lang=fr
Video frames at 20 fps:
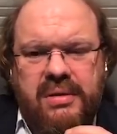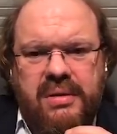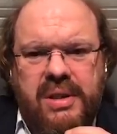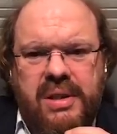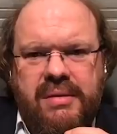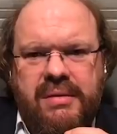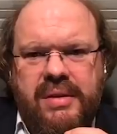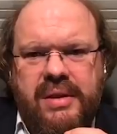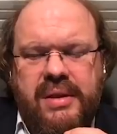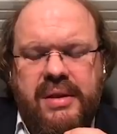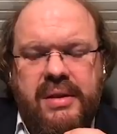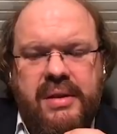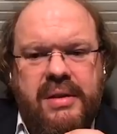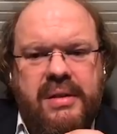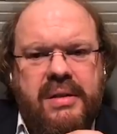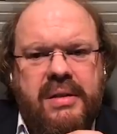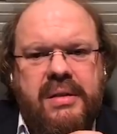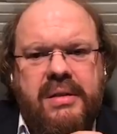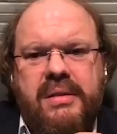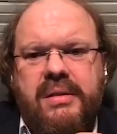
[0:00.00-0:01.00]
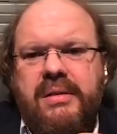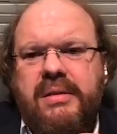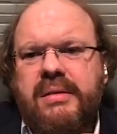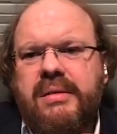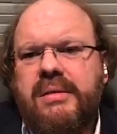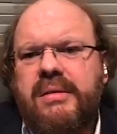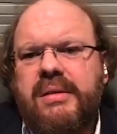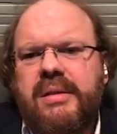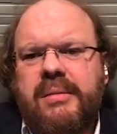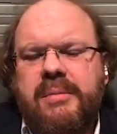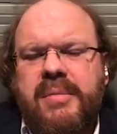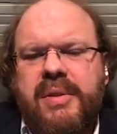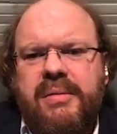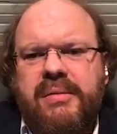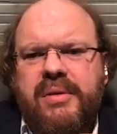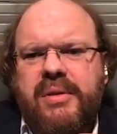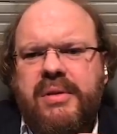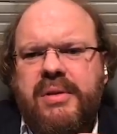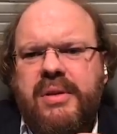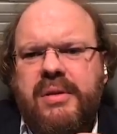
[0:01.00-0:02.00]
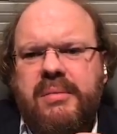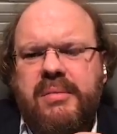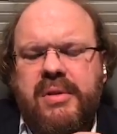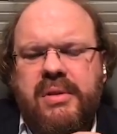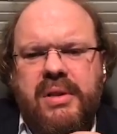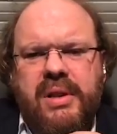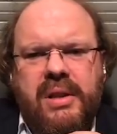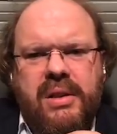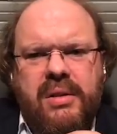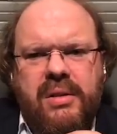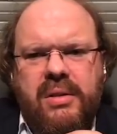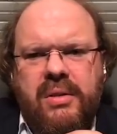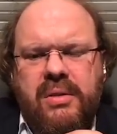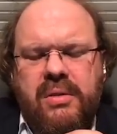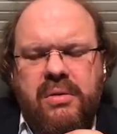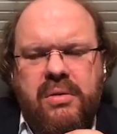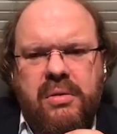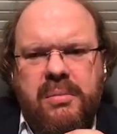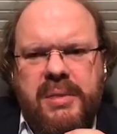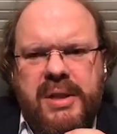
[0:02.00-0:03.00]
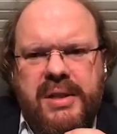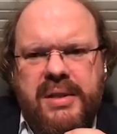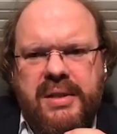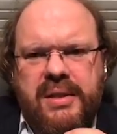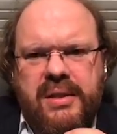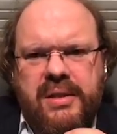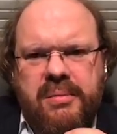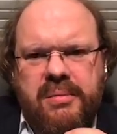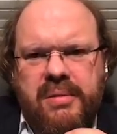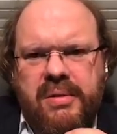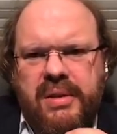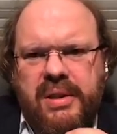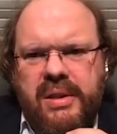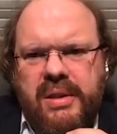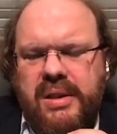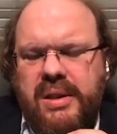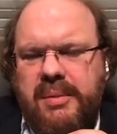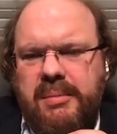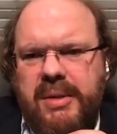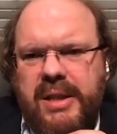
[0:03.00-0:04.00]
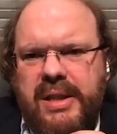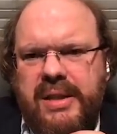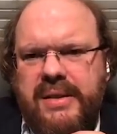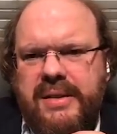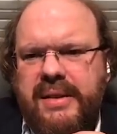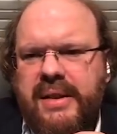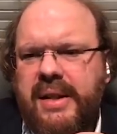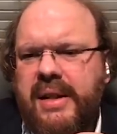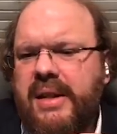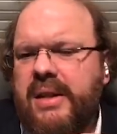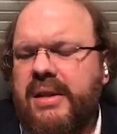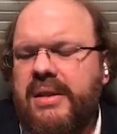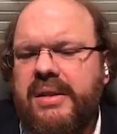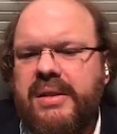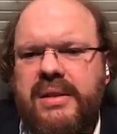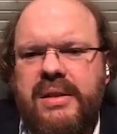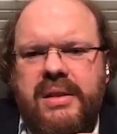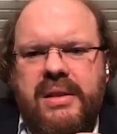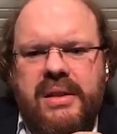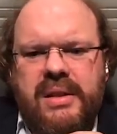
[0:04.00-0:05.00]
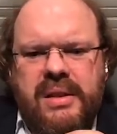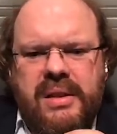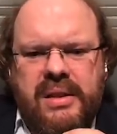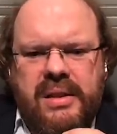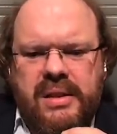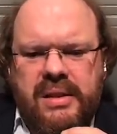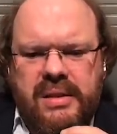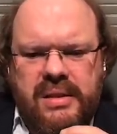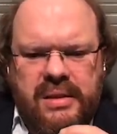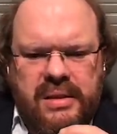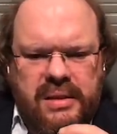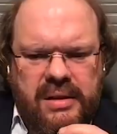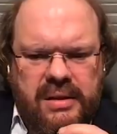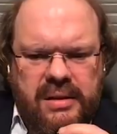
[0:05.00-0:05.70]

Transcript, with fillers: dans la vie. Euh, il n'y a pas forcément un grand traumatisme euh, à la base, ni des,